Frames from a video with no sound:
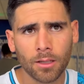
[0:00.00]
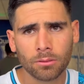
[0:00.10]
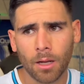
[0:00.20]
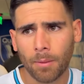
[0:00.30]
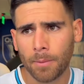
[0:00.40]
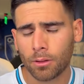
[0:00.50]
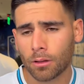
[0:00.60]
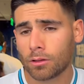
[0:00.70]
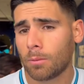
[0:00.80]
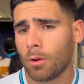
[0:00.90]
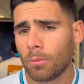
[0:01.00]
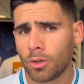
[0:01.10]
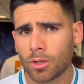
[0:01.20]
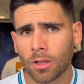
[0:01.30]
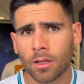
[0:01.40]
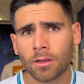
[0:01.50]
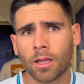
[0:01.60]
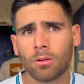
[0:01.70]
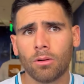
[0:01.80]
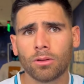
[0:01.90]
es un campamento que nos sirvió mucho
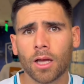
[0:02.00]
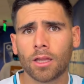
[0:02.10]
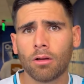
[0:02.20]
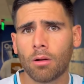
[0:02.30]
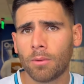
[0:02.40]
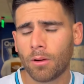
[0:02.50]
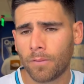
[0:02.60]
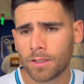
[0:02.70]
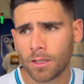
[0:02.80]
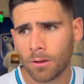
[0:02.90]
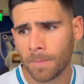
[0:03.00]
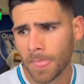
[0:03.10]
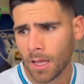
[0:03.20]
tanto en lo táctico como en lo físico